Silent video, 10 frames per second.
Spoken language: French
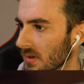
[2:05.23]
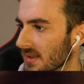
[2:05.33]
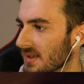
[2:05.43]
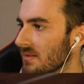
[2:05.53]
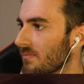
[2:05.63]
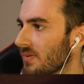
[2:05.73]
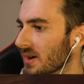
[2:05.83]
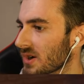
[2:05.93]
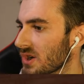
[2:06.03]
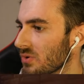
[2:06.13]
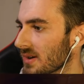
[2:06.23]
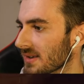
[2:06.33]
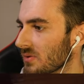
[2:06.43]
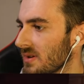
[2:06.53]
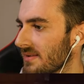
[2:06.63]
C'est une blague, j'ai eu qu'un
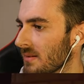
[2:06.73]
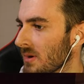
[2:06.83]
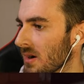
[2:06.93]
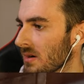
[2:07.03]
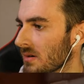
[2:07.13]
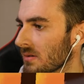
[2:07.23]
seul item là.